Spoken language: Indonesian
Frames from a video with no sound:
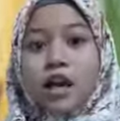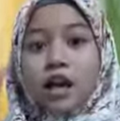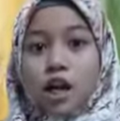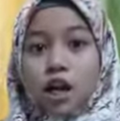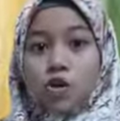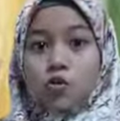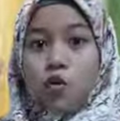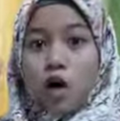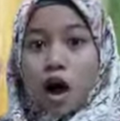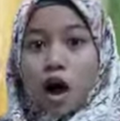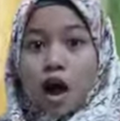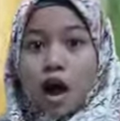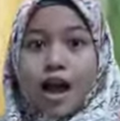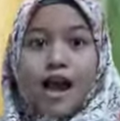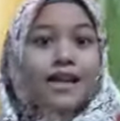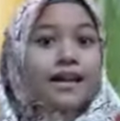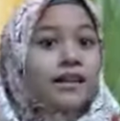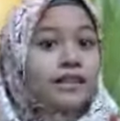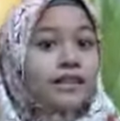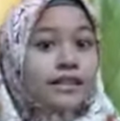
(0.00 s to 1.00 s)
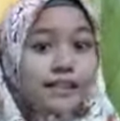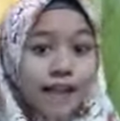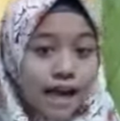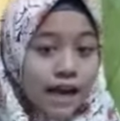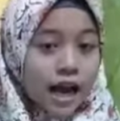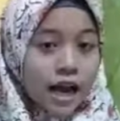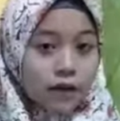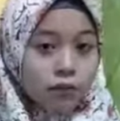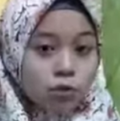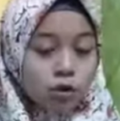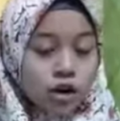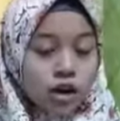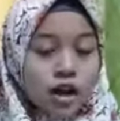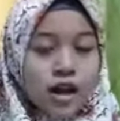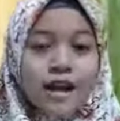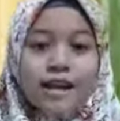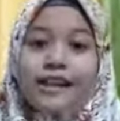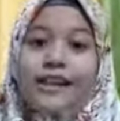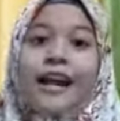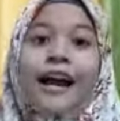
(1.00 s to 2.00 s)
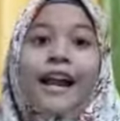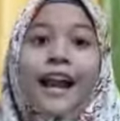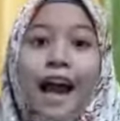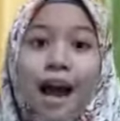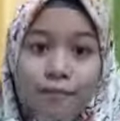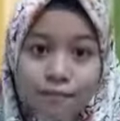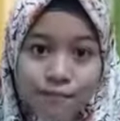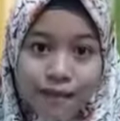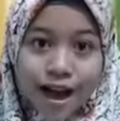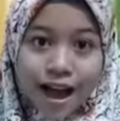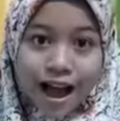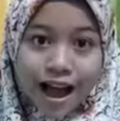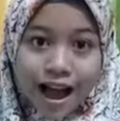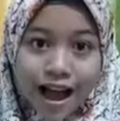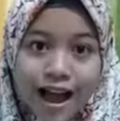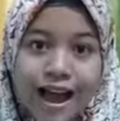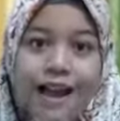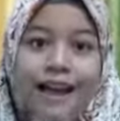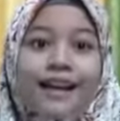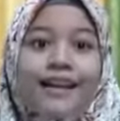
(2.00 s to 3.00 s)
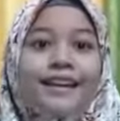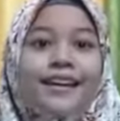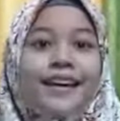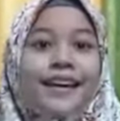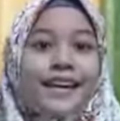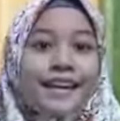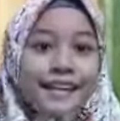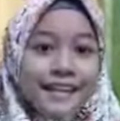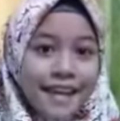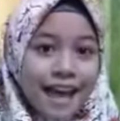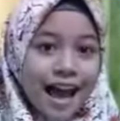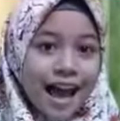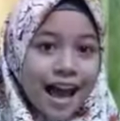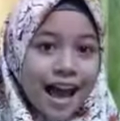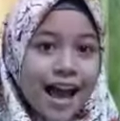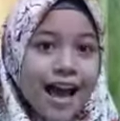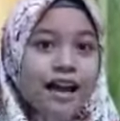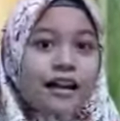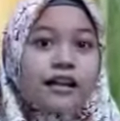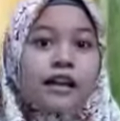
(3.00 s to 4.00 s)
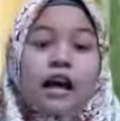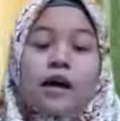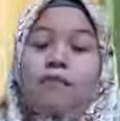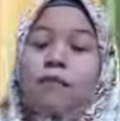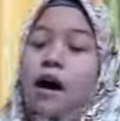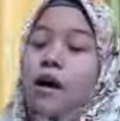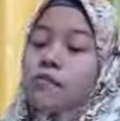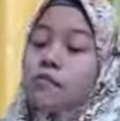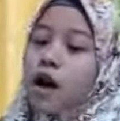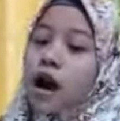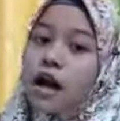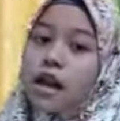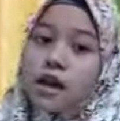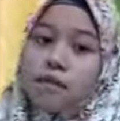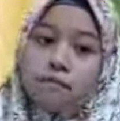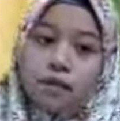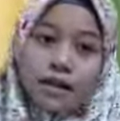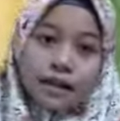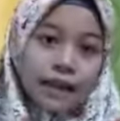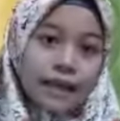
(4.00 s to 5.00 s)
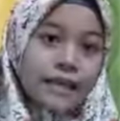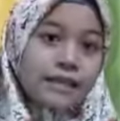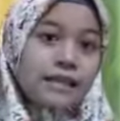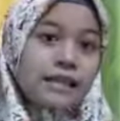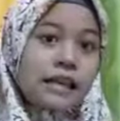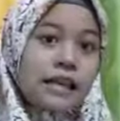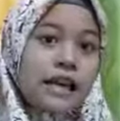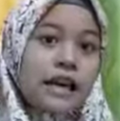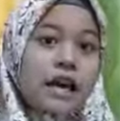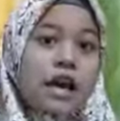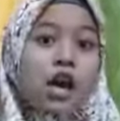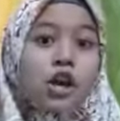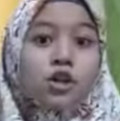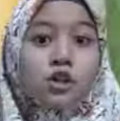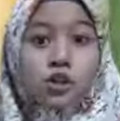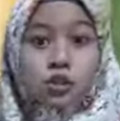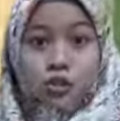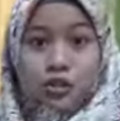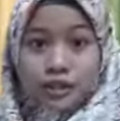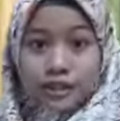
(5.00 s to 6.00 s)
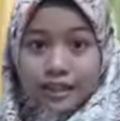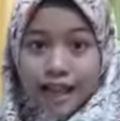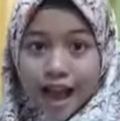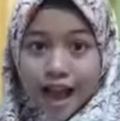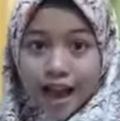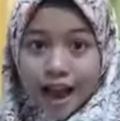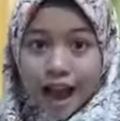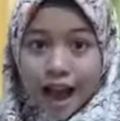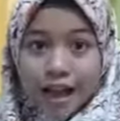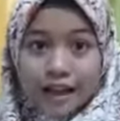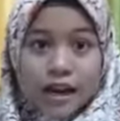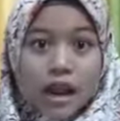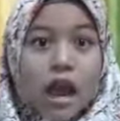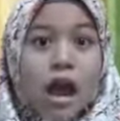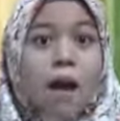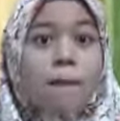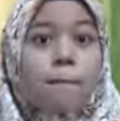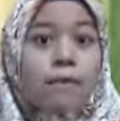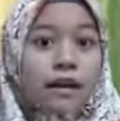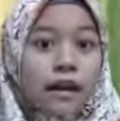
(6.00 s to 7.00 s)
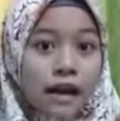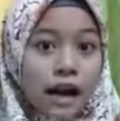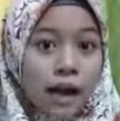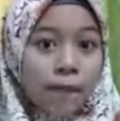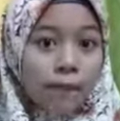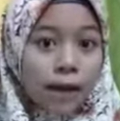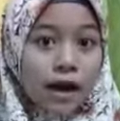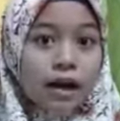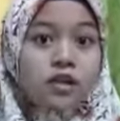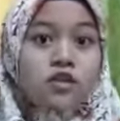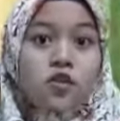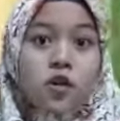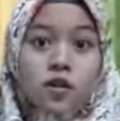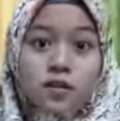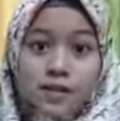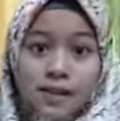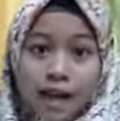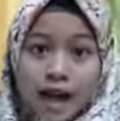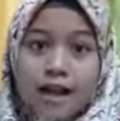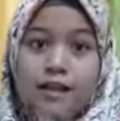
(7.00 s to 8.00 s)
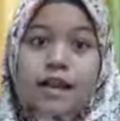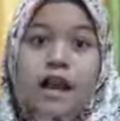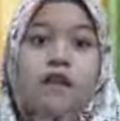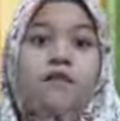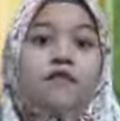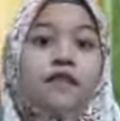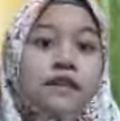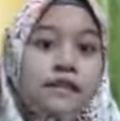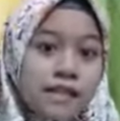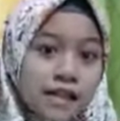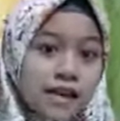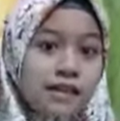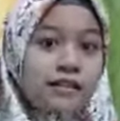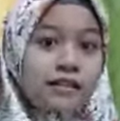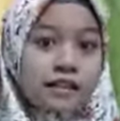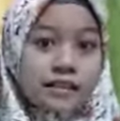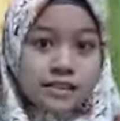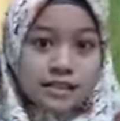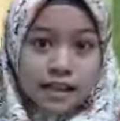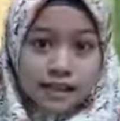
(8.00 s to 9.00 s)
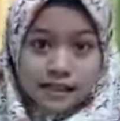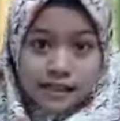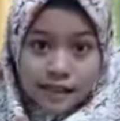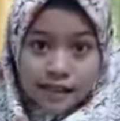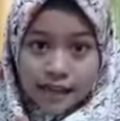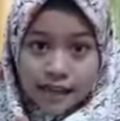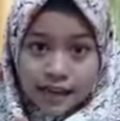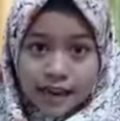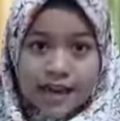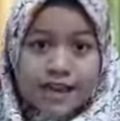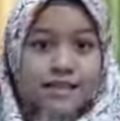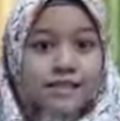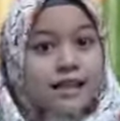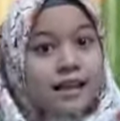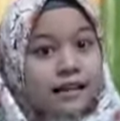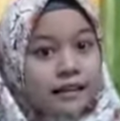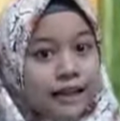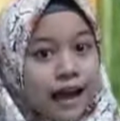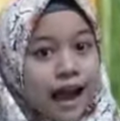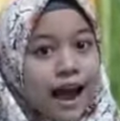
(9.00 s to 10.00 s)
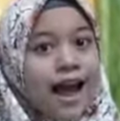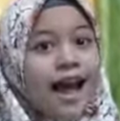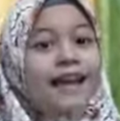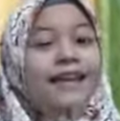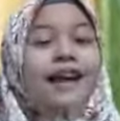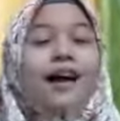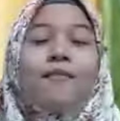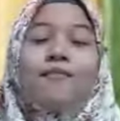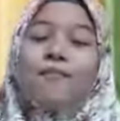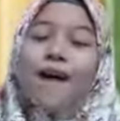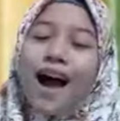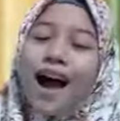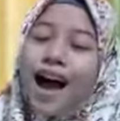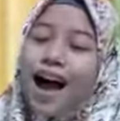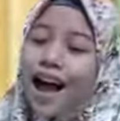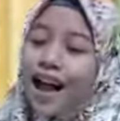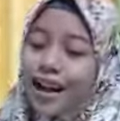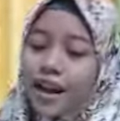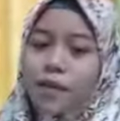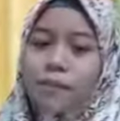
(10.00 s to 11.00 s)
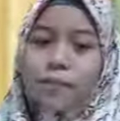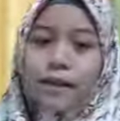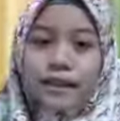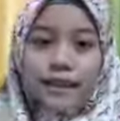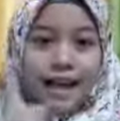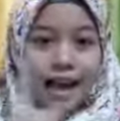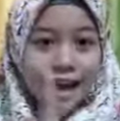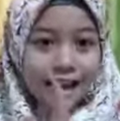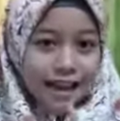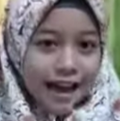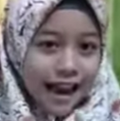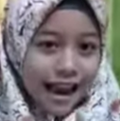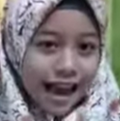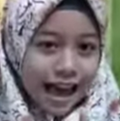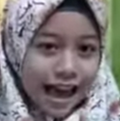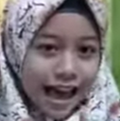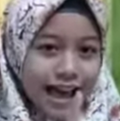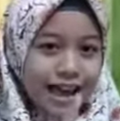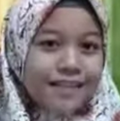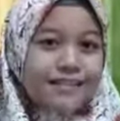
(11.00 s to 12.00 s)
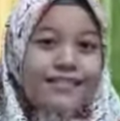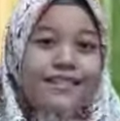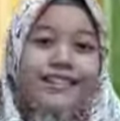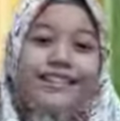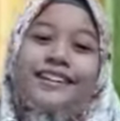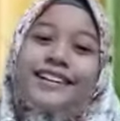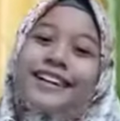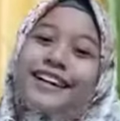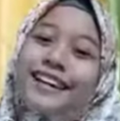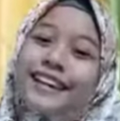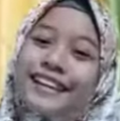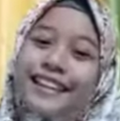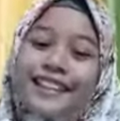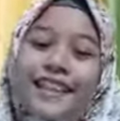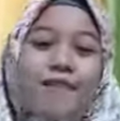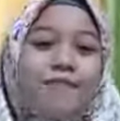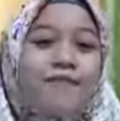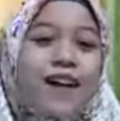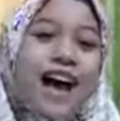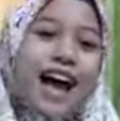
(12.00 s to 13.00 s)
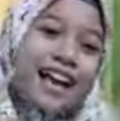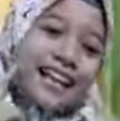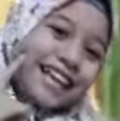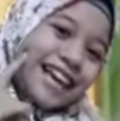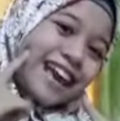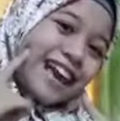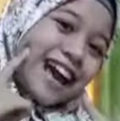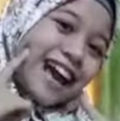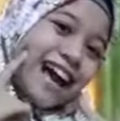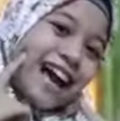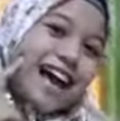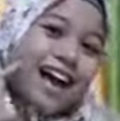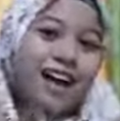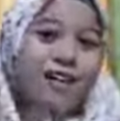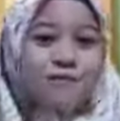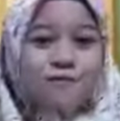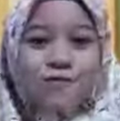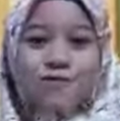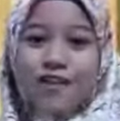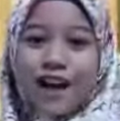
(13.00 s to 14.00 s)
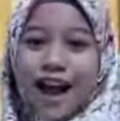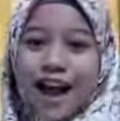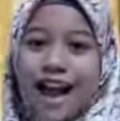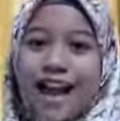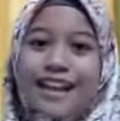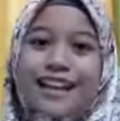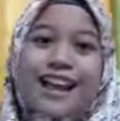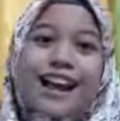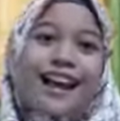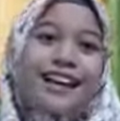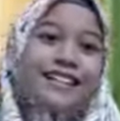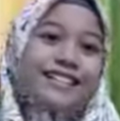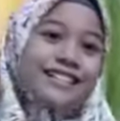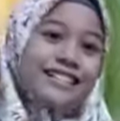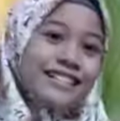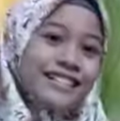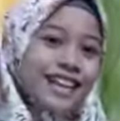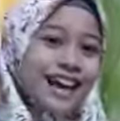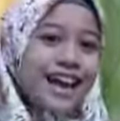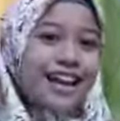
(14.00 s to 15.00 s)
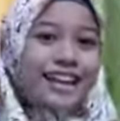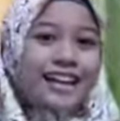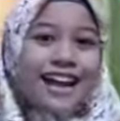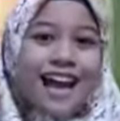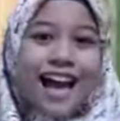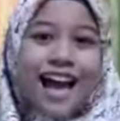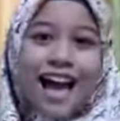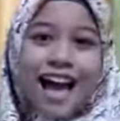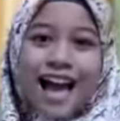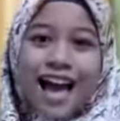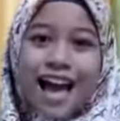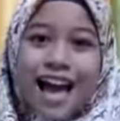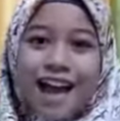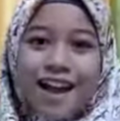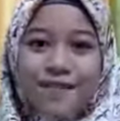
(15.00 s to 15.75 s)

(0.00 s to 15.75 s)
Kedua, jaga imun. Dengan apa? Ya, dengan makan makanan bergizi, cuci tangan, menerapkan sosial dan physical distancing, serta yang paling penting adalah tetap bahagia, bunga, dan ceria.